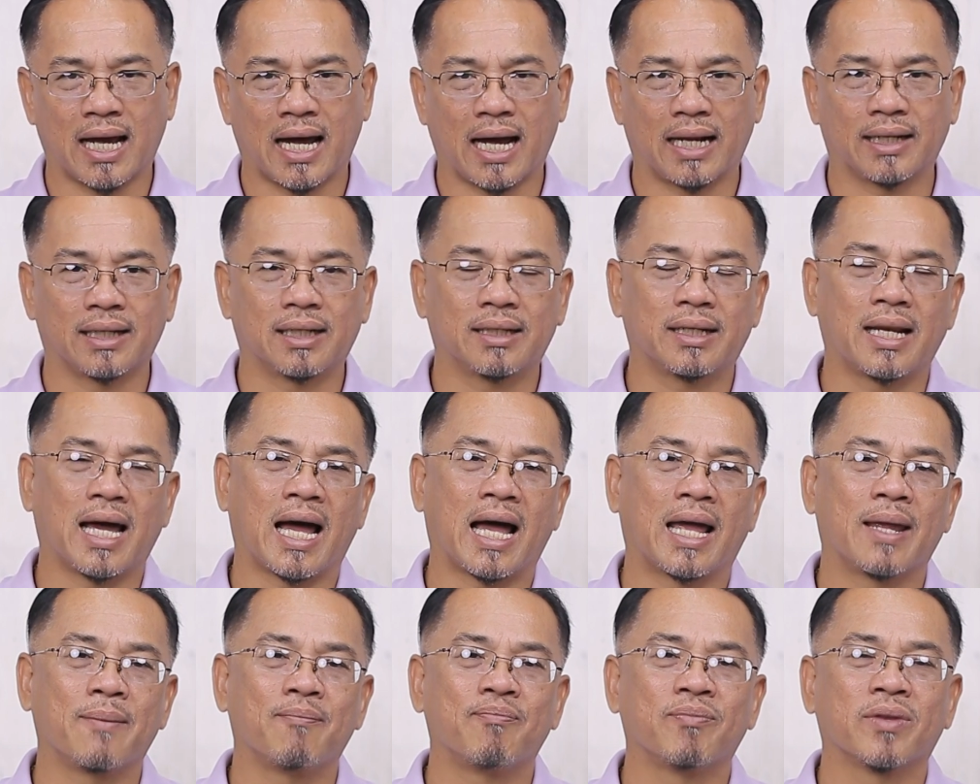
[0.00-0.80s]
อาหารนั้น
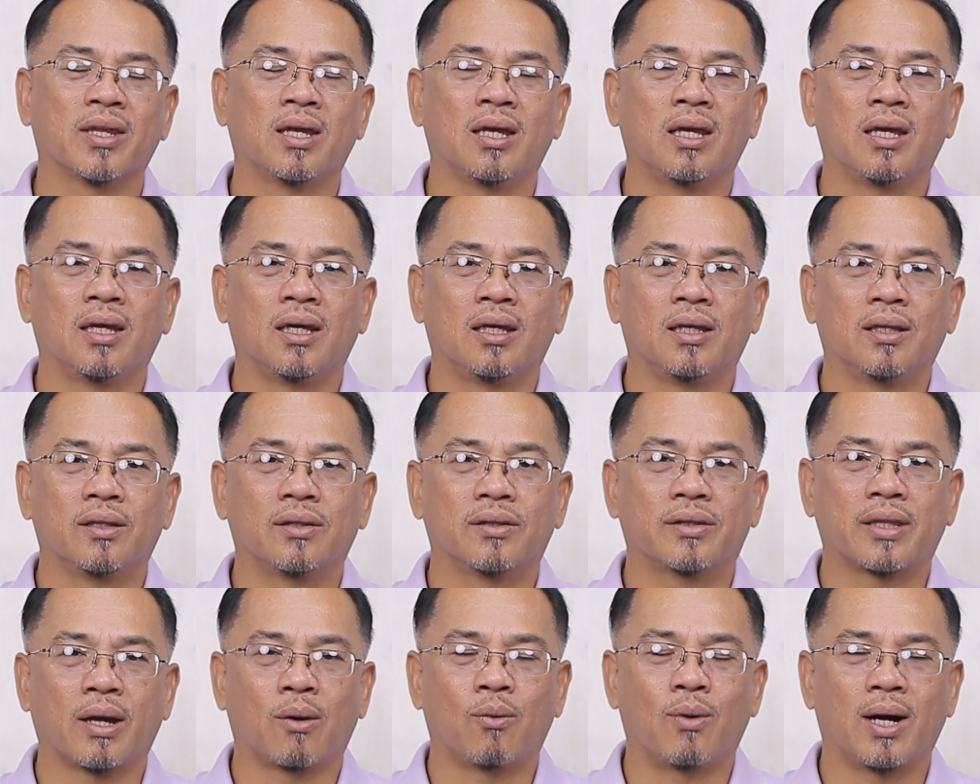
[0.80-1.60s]
ได้
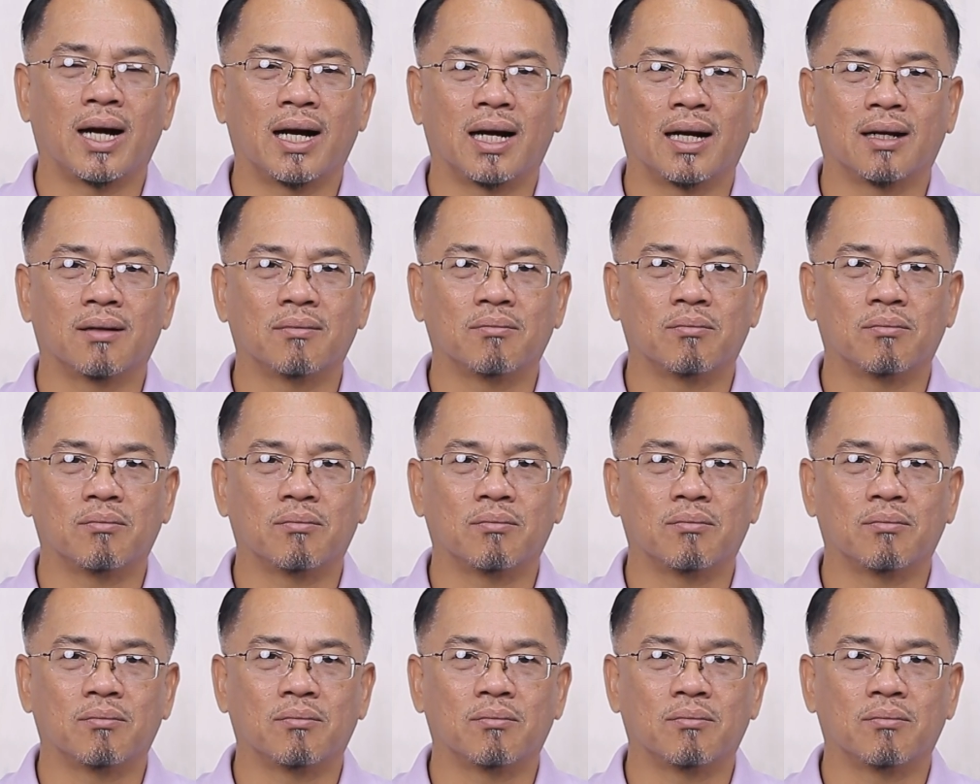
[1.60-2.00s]
แต่ว่า